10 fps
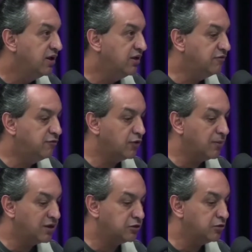
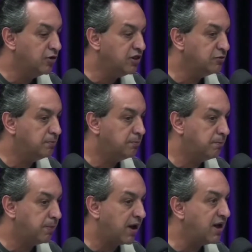informações
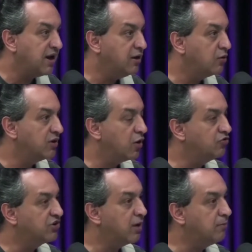para a
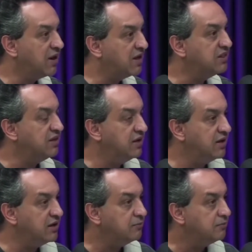aeronáutica brasileira